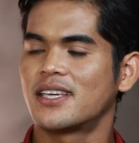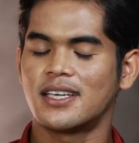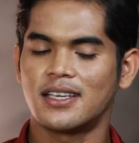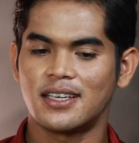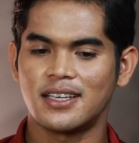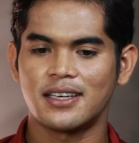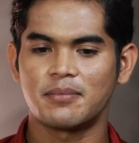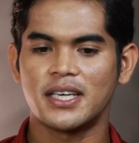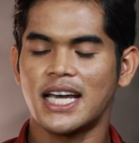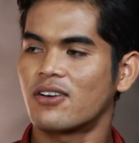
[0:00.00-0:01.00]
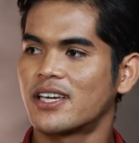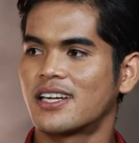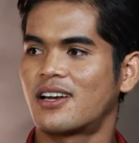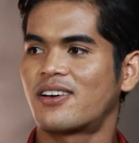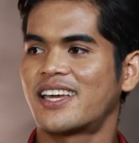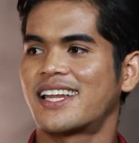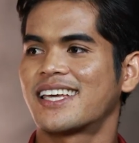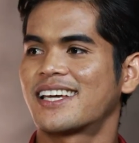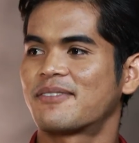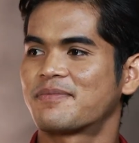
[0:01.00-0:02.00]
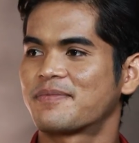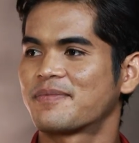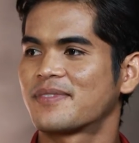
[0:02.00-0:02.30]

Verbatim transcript: มีมีข้าวกินอร่อยอะไรเงี้ยครับ